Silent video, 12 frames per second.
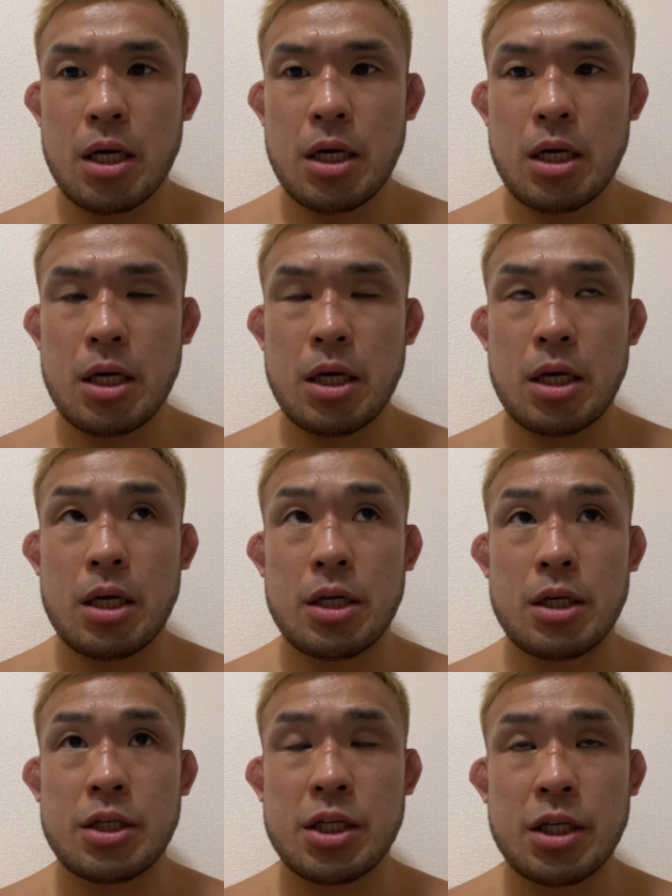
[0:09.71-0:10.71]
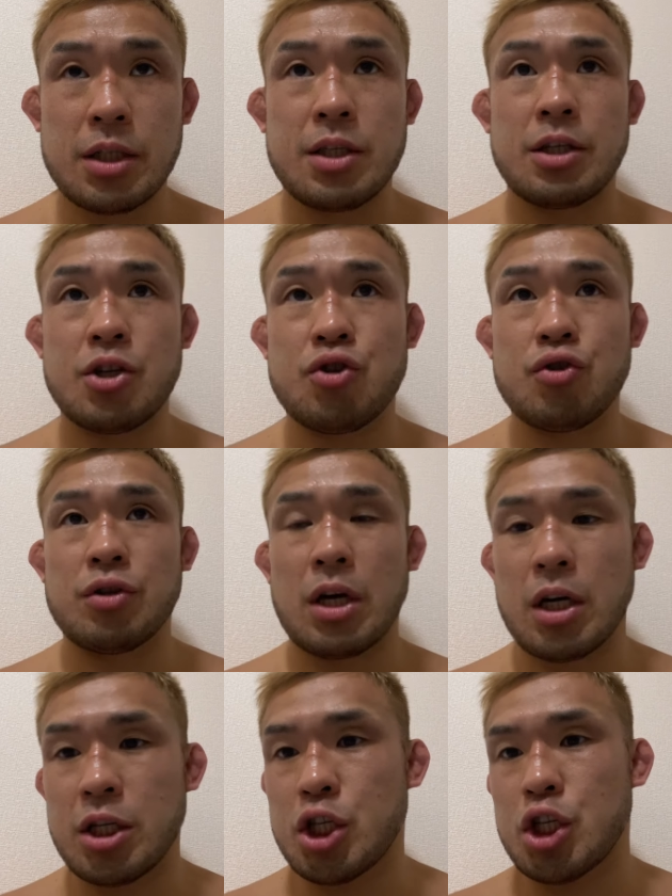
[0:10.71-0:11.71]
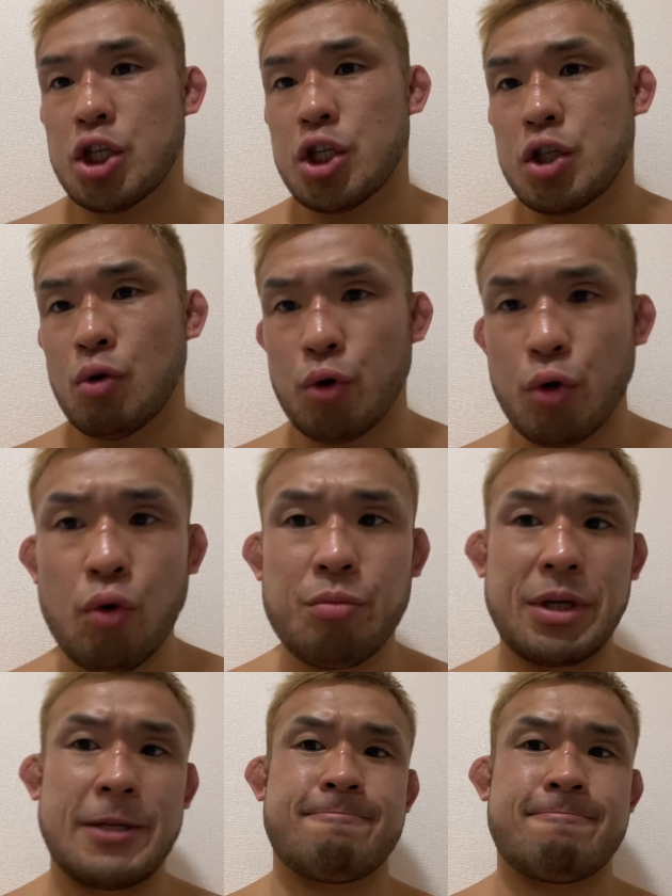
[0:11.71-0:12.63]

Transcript: えー、月27日土曜日、